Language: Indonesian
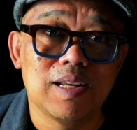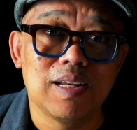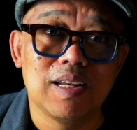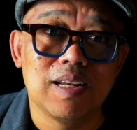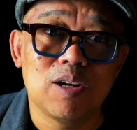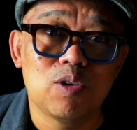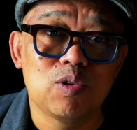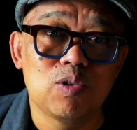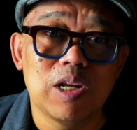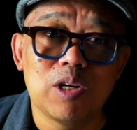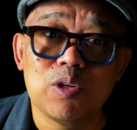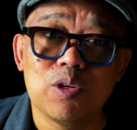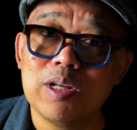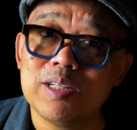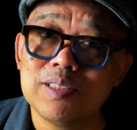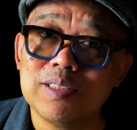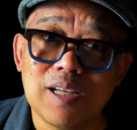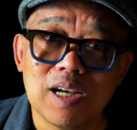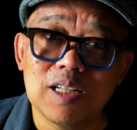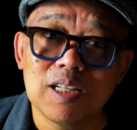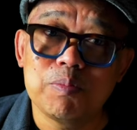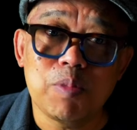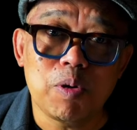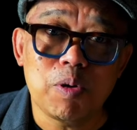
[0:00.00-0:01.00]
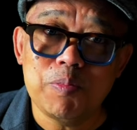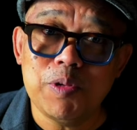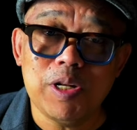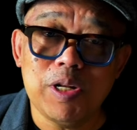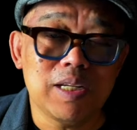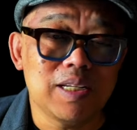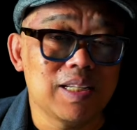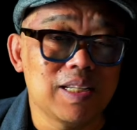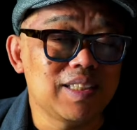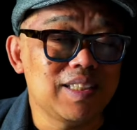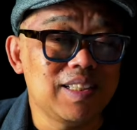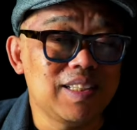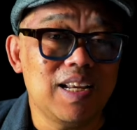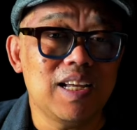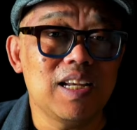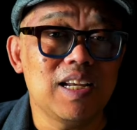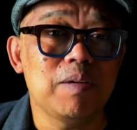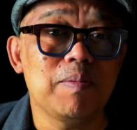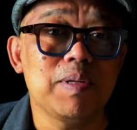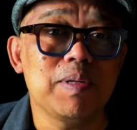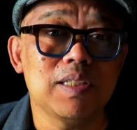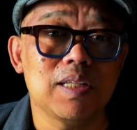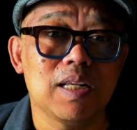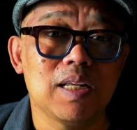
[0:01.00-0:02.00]
lagu-lagu yang sangat populer, tidak
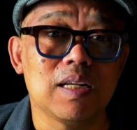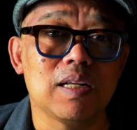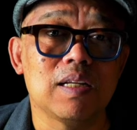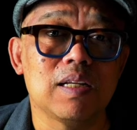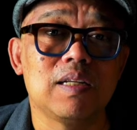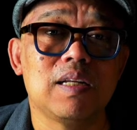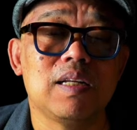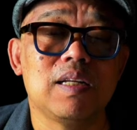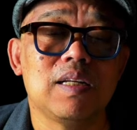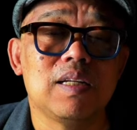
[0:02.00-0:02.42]
ada masalah.